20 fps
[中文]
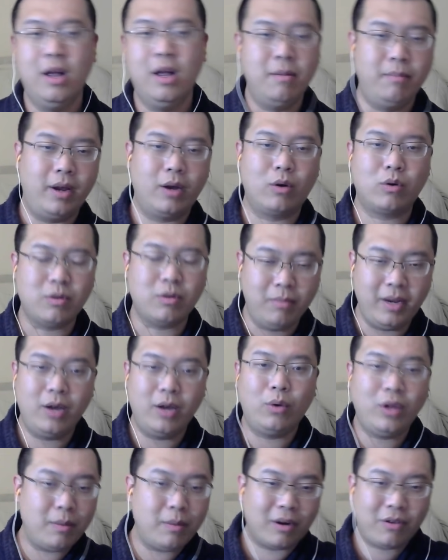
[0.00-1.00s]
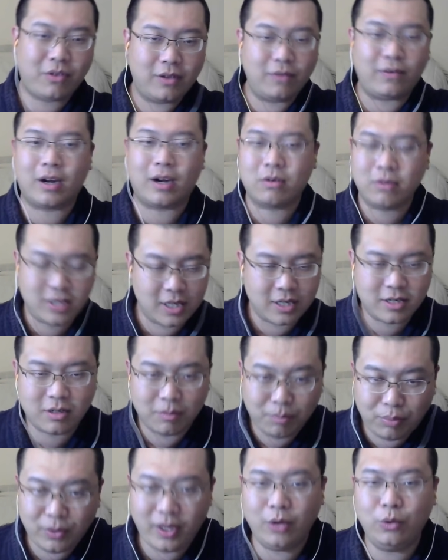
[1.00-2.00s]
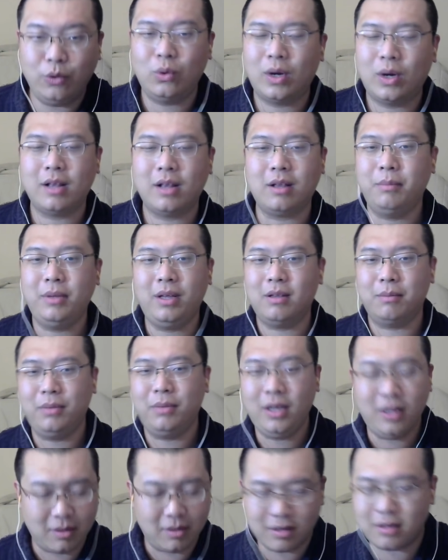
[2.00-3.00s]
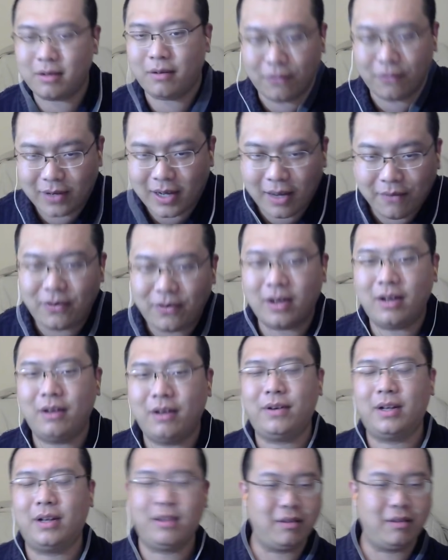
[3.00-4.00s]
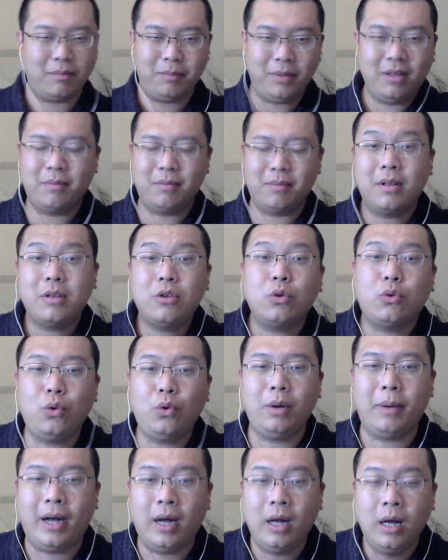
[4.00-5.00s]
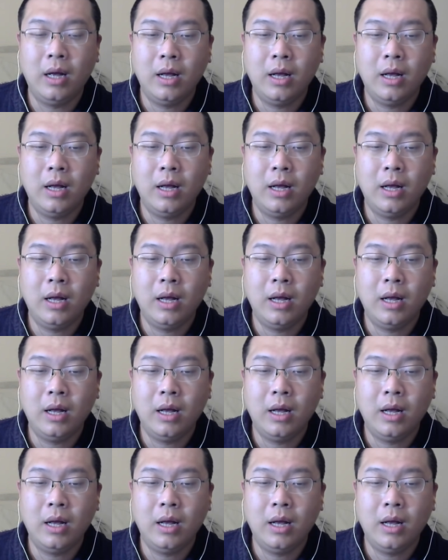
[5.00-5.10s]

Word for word: 美国是美国那边司法说这个事儿不引渡，该怎么地怎么地，你该放该放，他怎么地怎么就对吧？